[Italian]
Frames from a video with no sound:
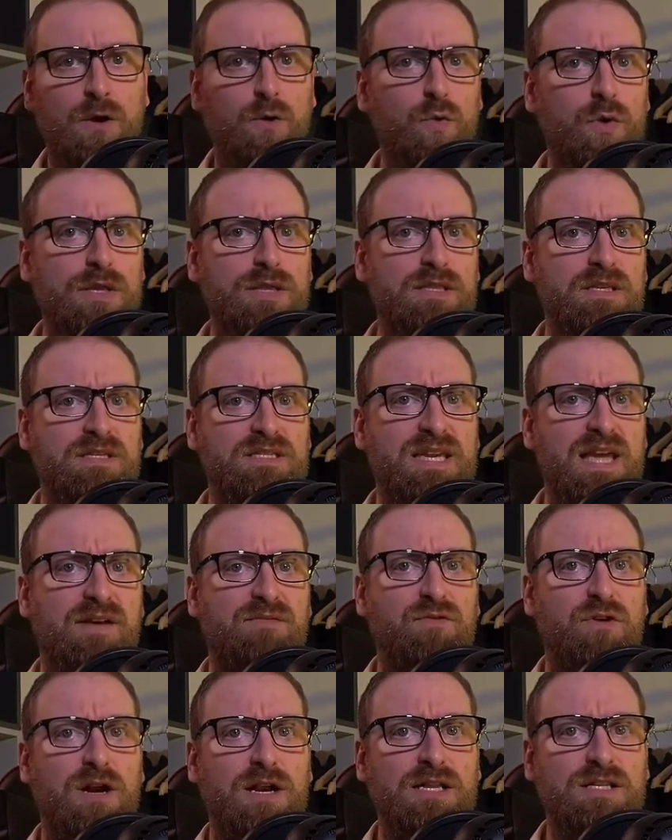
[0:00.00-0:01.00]
Quindi
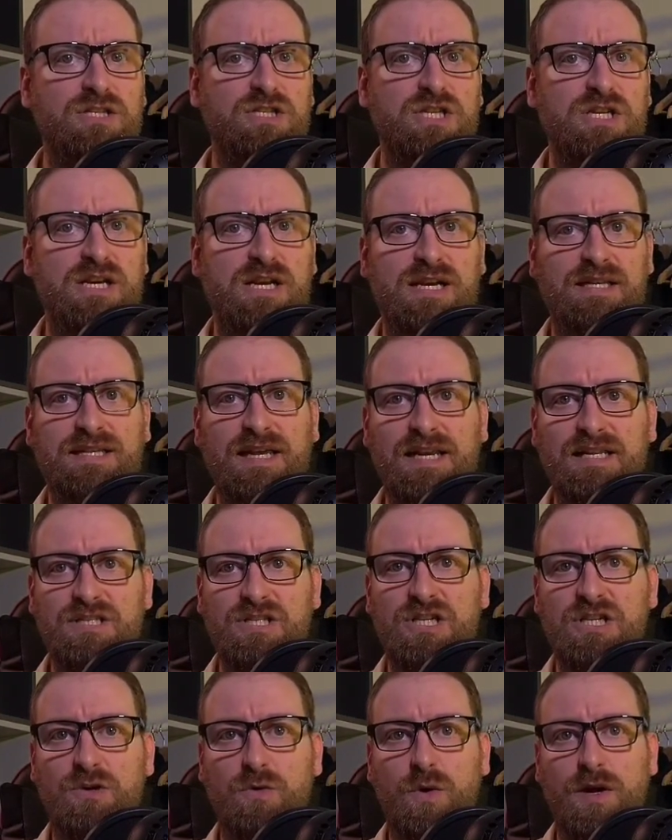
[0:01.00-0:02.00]
servono all'incirca dalle
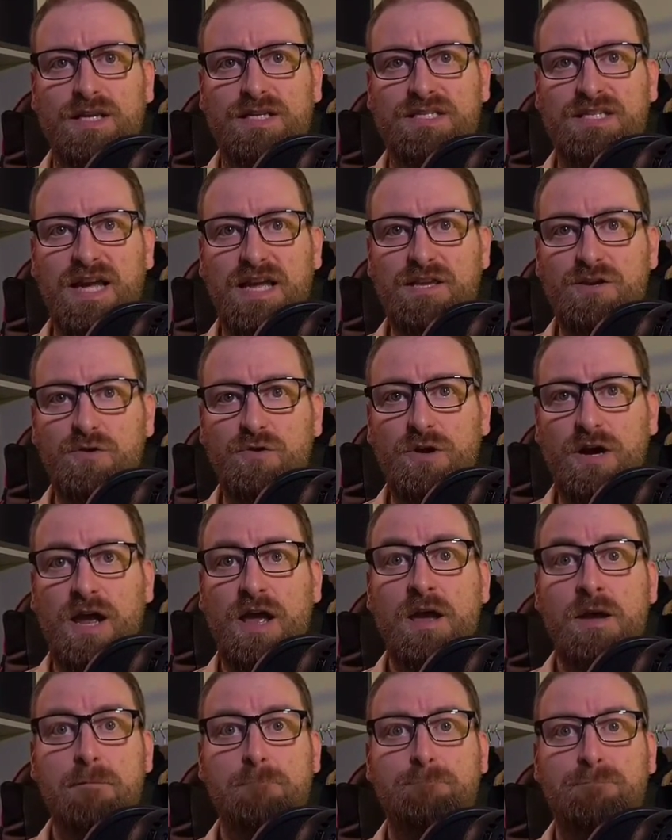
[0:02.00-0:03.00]
5 alle 6
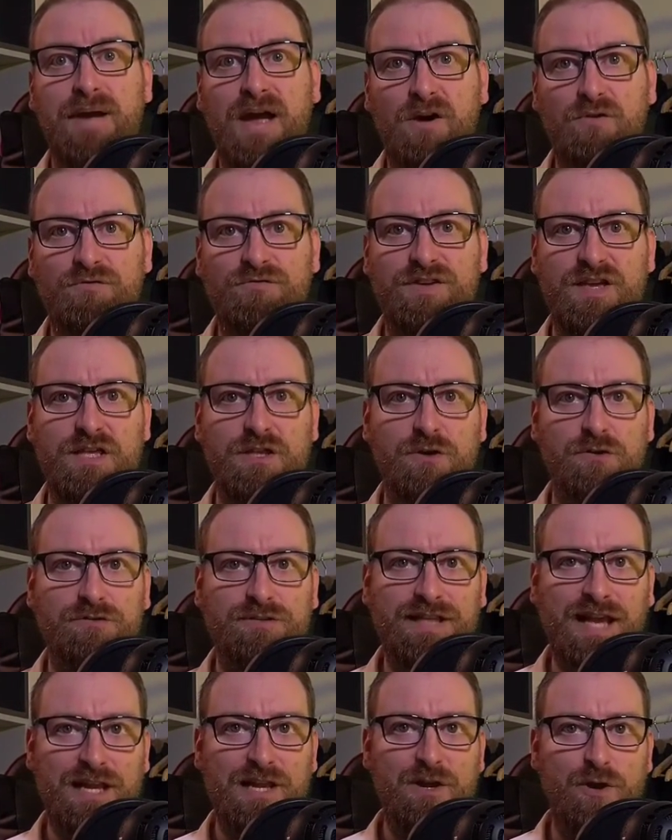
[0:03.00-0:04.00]
ore per un video
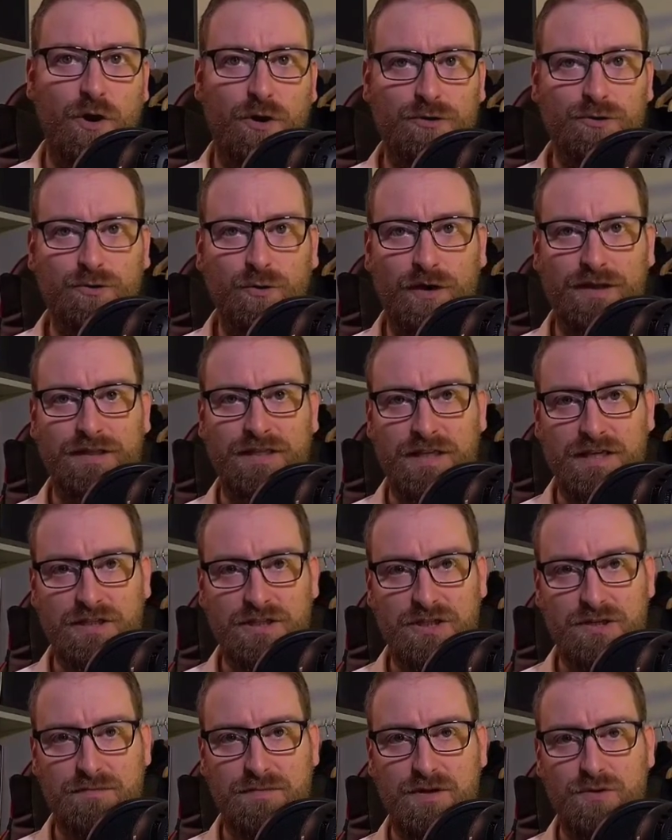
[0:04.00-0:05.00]
dagli 8 ai
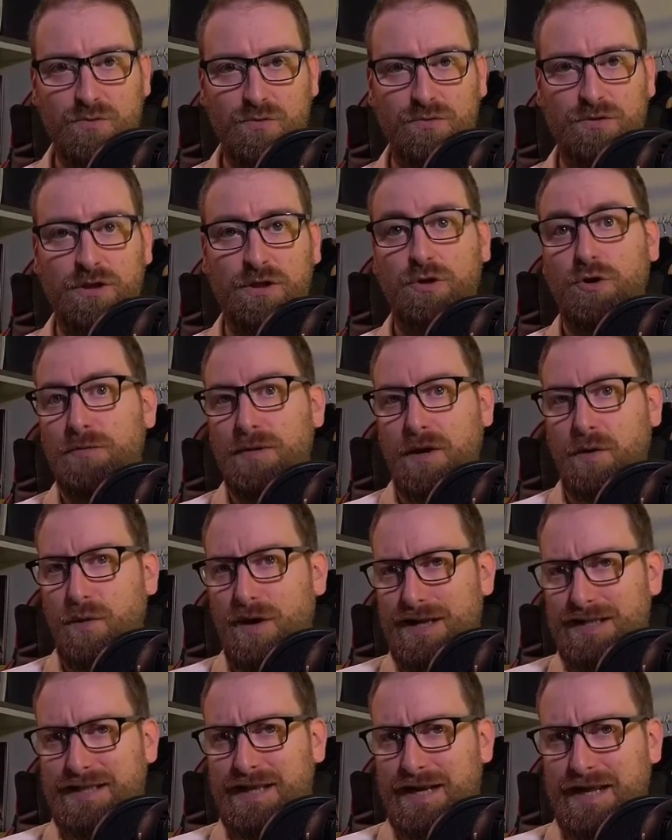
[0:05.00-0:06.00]
10 minuti, come
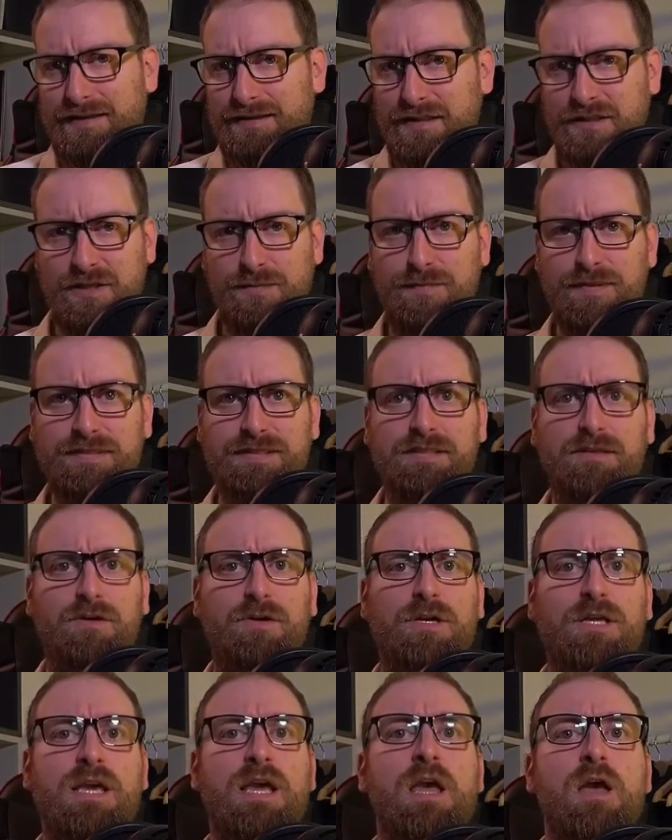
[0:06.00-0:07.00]
quelli delle
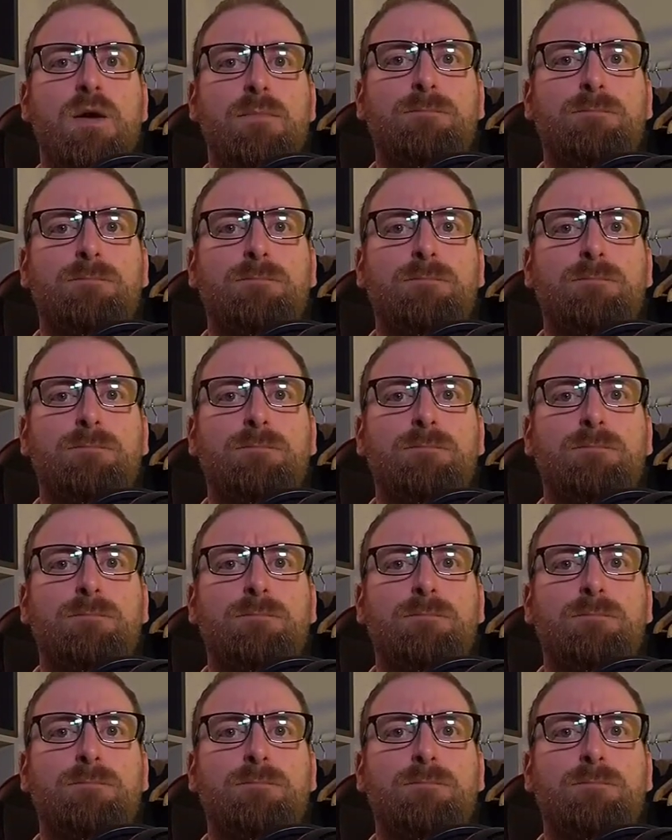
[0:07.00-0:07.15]
anticipazioni.